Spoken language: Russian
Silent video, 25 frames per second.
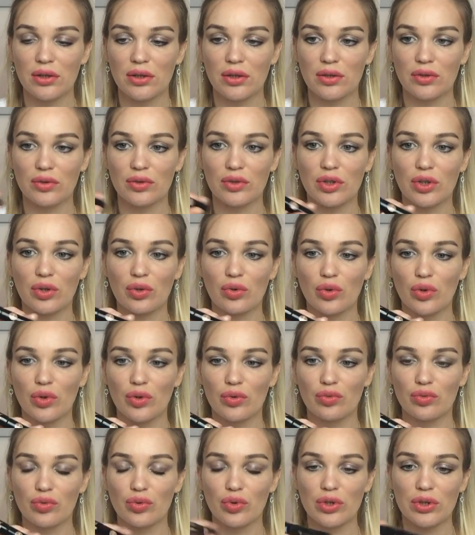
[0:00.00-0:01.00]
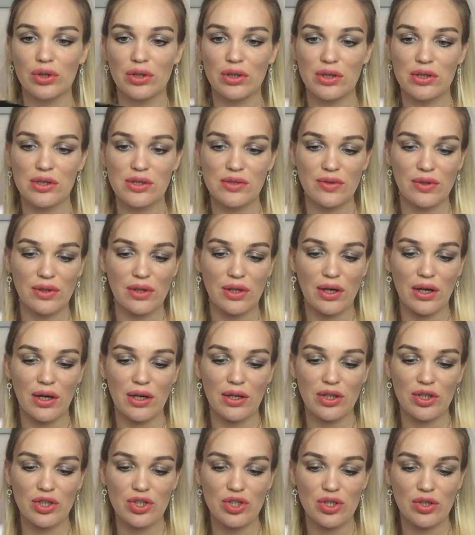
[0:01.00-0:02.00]
вот такой вот
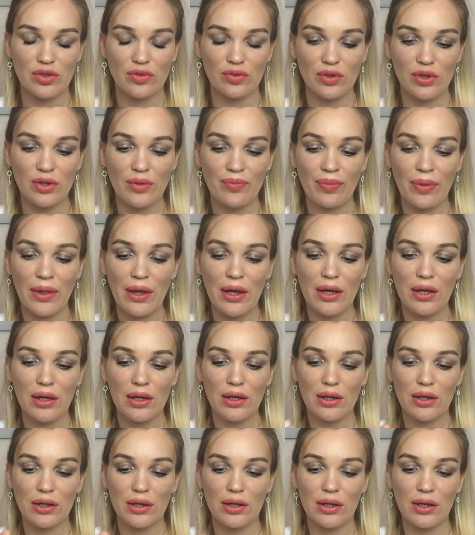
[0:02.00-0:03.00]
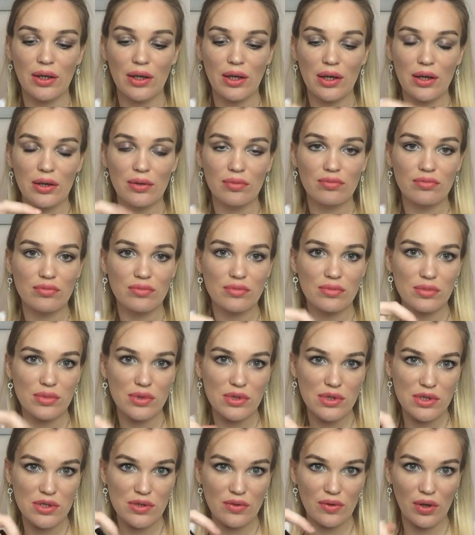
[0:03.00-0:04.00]
светло-коричневый гель
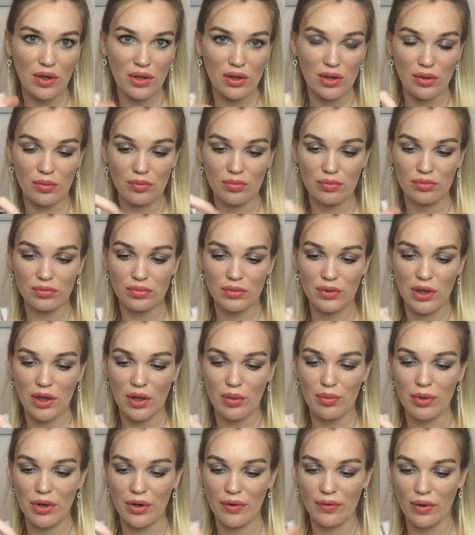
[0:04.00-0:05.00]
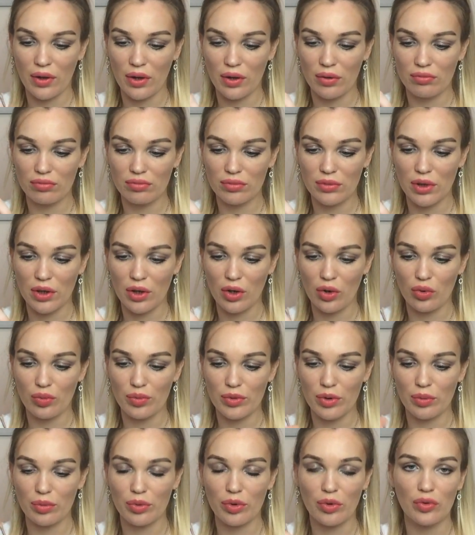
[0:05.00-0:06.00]
с цветом для бровей, так как
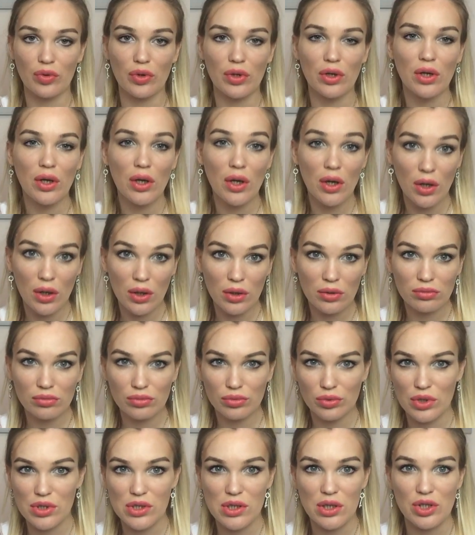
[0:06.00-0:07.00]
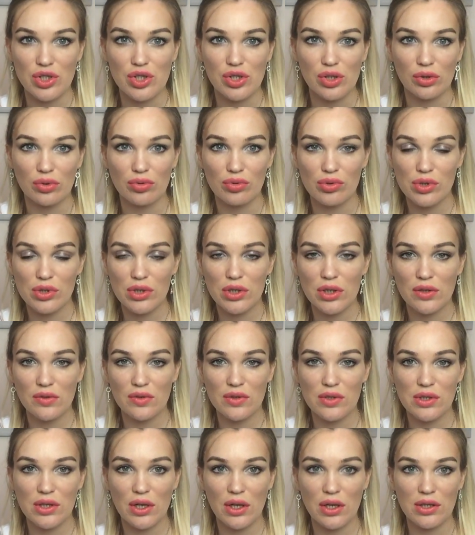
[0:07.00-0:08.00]
у меня брови ну, достаточно
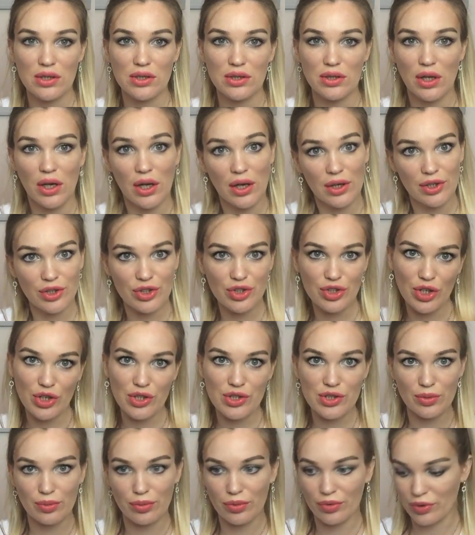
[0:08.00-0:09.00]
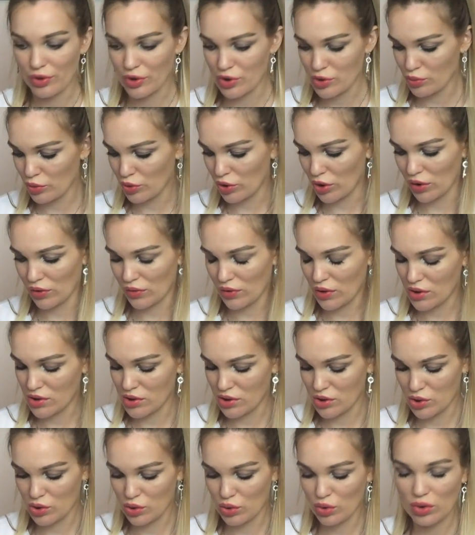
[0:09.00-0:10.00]
густые, вы знаете, да, они часто бывают смотрят в
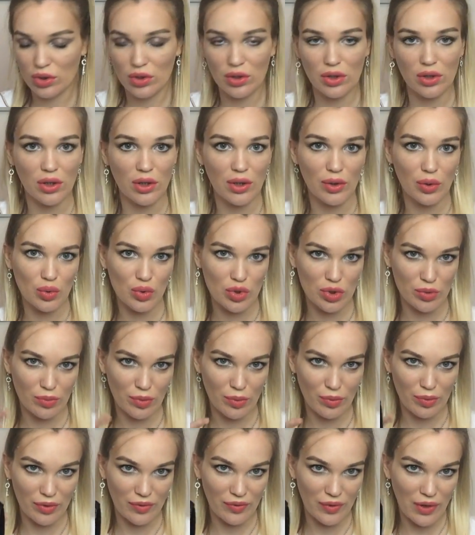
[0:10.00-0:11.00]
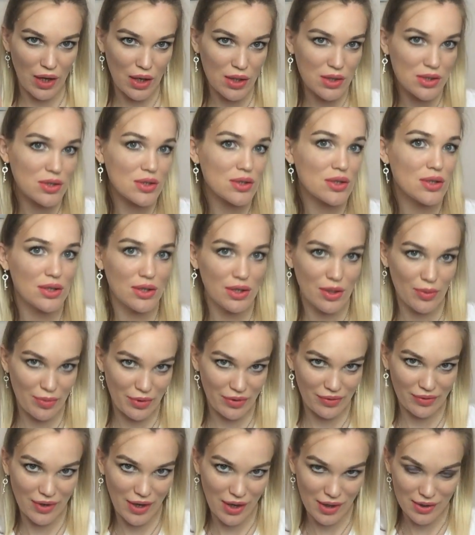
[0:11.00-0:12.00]
разные стороны, их нужно поправлять и
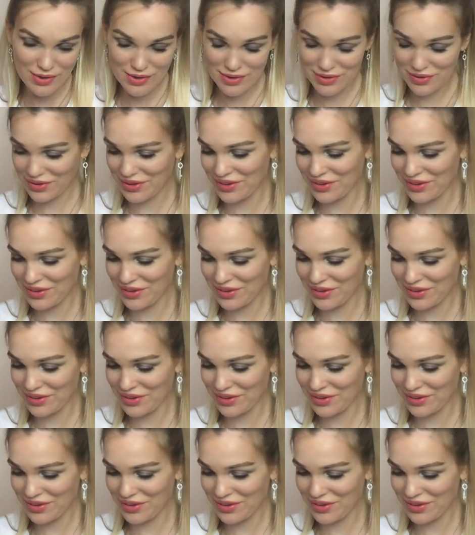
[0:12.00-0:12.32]
направлять.